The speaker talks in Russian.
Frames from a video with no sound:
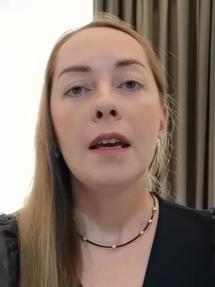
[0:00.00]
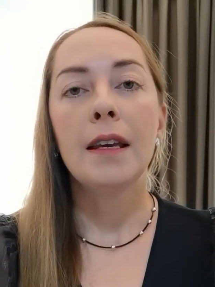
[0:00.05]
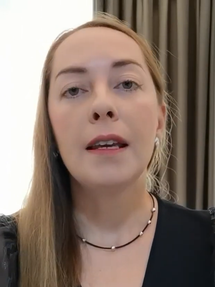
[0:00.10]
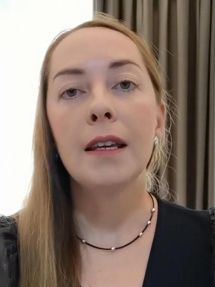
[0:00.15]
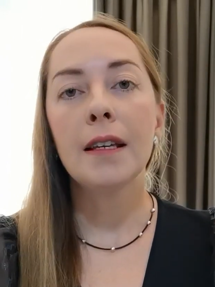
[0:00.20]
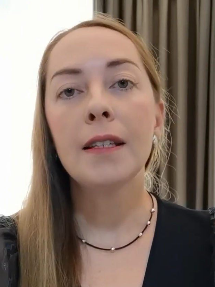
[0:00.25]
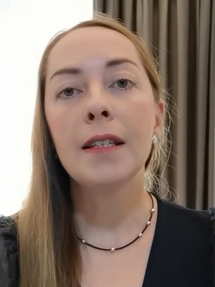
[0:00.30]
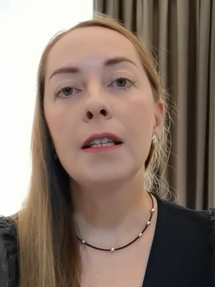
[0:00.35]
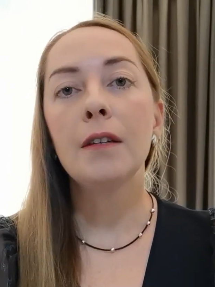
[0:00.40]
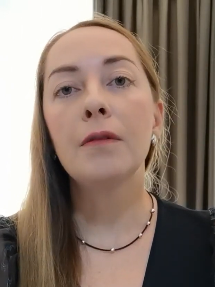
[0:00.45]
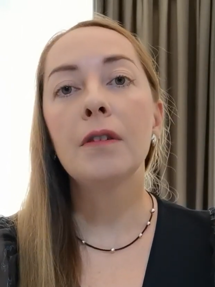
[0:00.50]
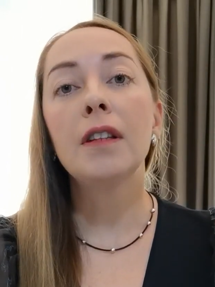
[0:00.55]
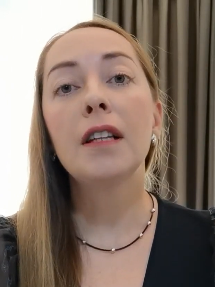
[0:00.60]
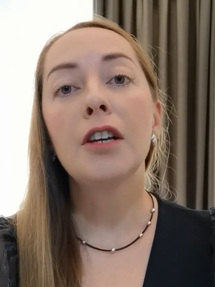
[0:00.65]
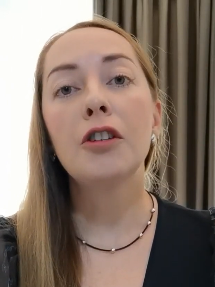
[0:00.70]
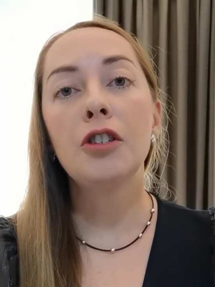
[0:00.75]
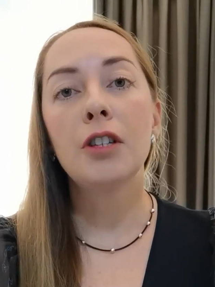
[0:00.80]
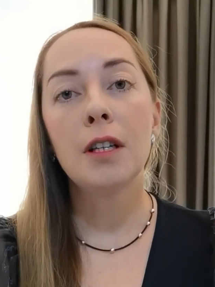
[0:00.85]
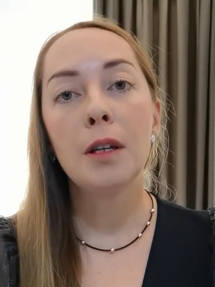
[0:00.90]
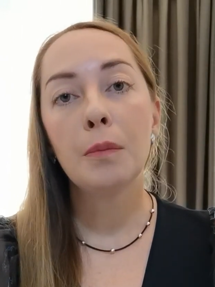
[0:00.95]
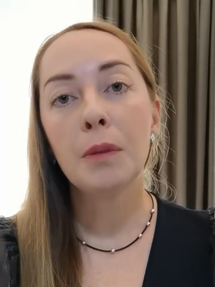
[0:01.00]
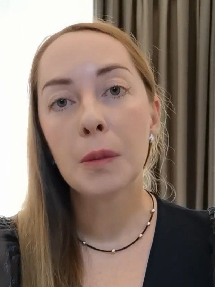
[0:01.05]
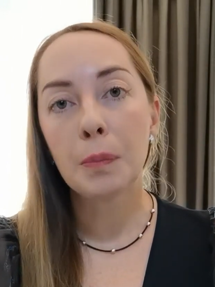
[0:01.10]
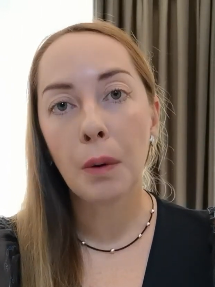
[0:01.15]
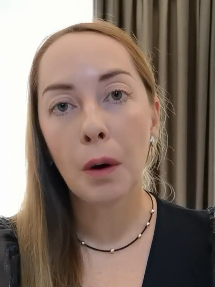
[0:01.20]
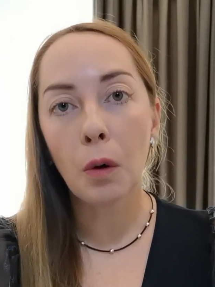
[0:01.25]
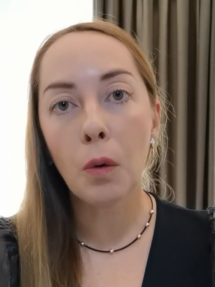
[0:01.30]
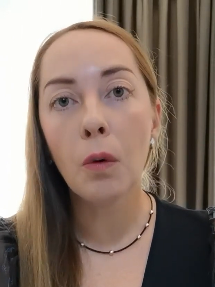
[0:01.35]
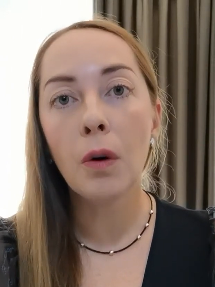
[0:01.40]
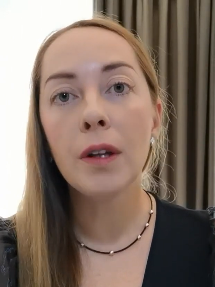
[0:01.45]
Если вы начали
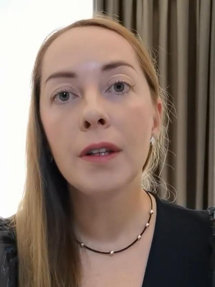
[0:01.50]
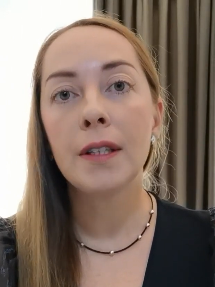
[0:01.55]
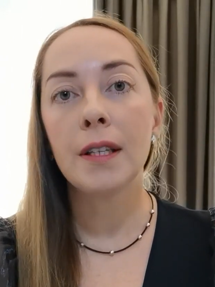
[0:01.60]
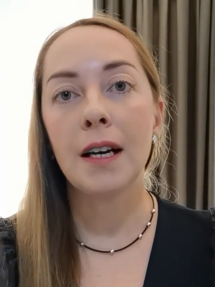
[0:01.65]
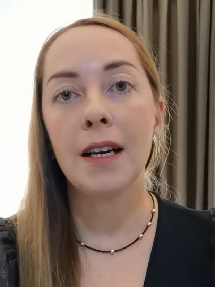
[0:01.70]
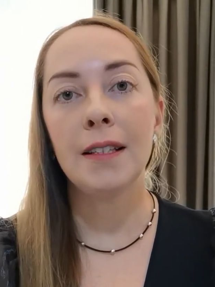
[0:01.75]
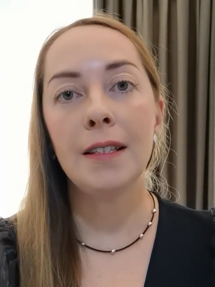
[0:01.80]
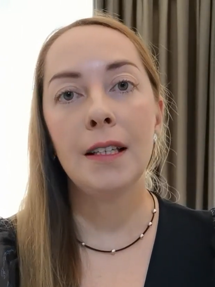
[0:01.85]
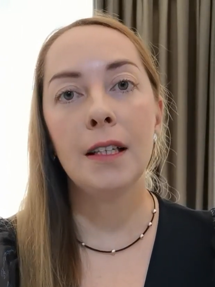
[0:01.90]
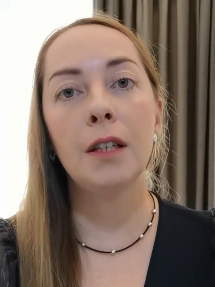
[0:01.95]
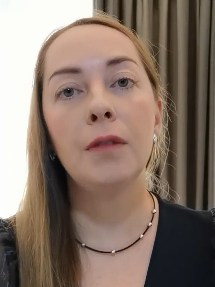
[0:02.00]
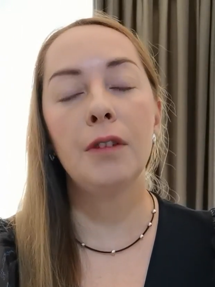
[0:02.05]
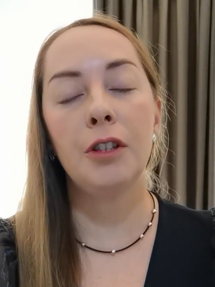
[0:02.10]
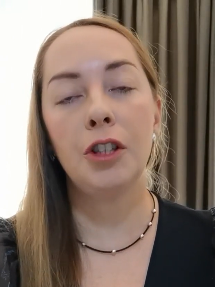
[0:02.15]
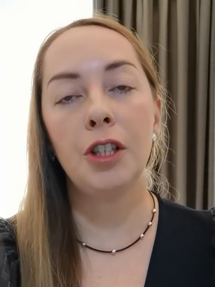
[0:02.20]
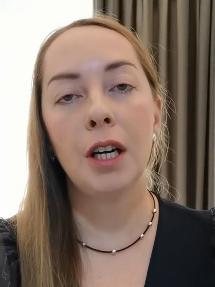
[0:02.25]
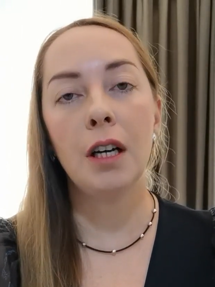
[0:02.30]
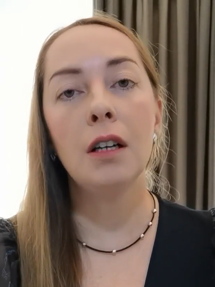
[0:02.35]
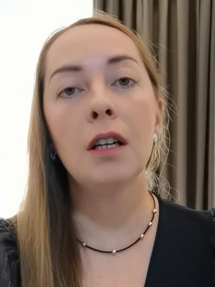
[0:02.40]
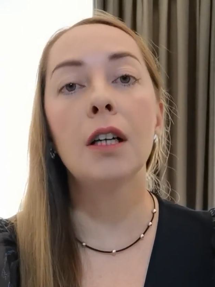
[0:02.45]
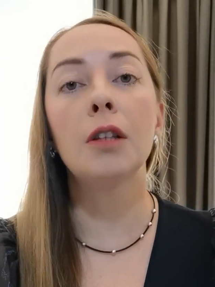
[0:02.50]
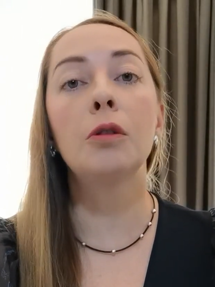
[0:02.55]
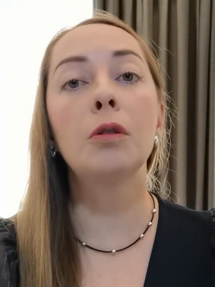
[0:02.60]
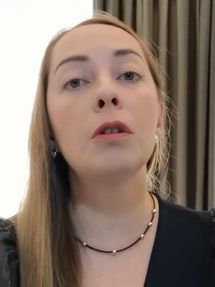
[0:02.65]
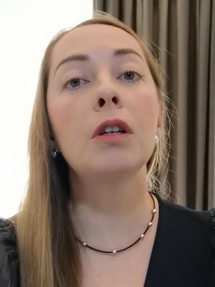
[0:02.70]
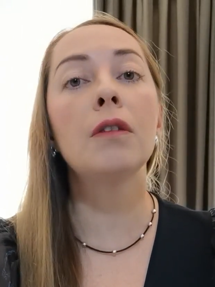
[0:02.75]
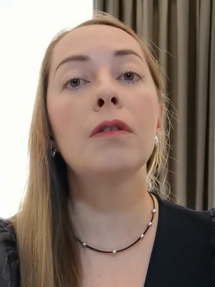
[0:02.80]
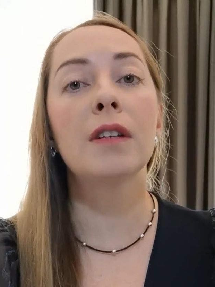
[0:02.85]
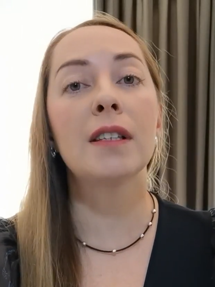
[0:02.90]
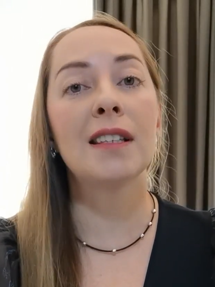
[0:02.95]
беспокоиться о тех вещах,
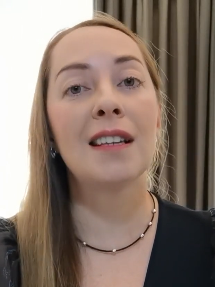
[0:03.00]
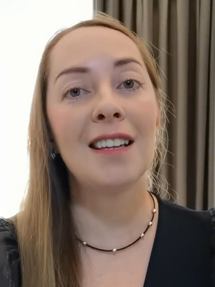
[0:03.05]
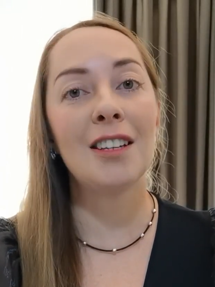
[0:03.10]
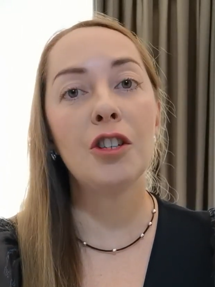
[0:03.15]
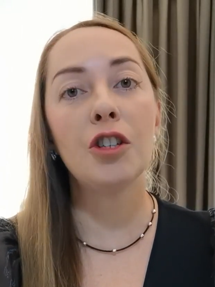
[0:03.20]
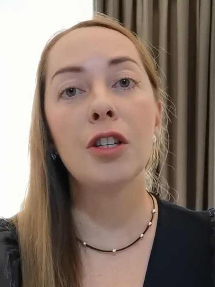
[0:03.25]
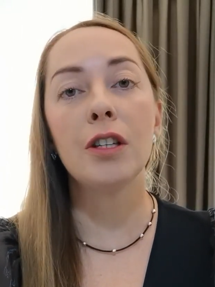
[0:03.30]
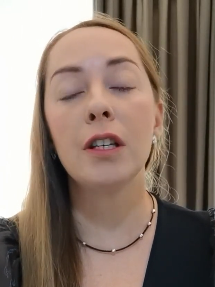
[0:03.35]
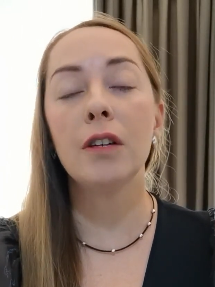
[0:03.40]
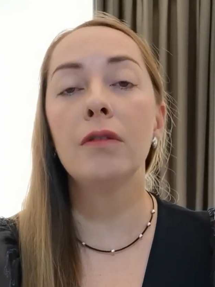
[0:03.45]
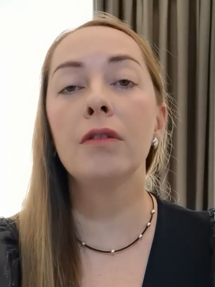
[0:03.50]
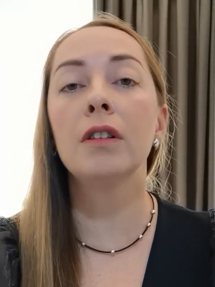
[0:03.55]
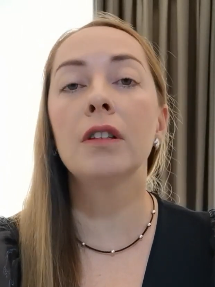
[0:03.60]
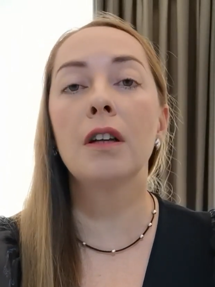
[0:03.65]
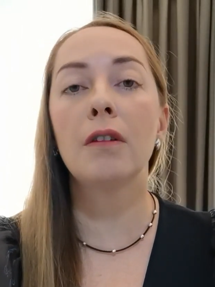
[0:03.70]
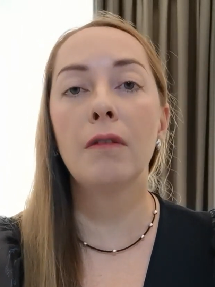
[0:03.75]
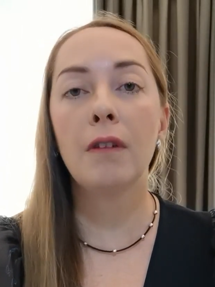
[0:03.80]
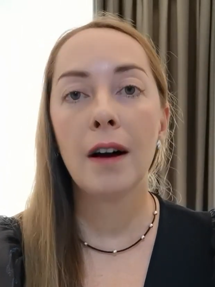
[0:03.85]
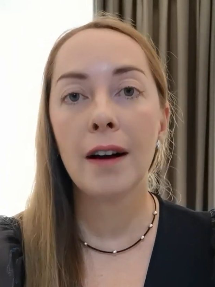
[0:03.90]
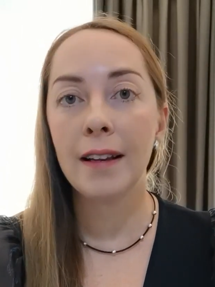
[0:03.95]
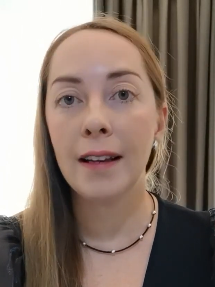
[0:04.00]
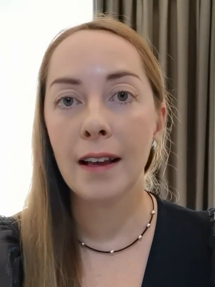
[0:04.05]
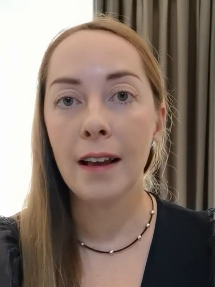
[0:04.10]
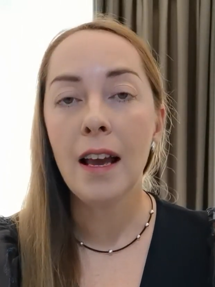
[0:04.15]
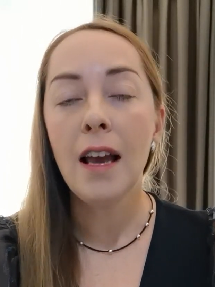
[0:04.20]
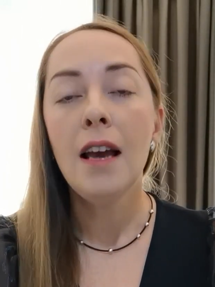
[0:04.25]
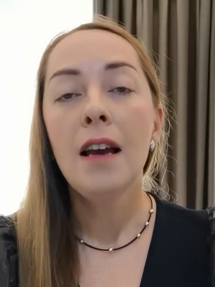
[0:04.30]
которые вас раньше не волновали.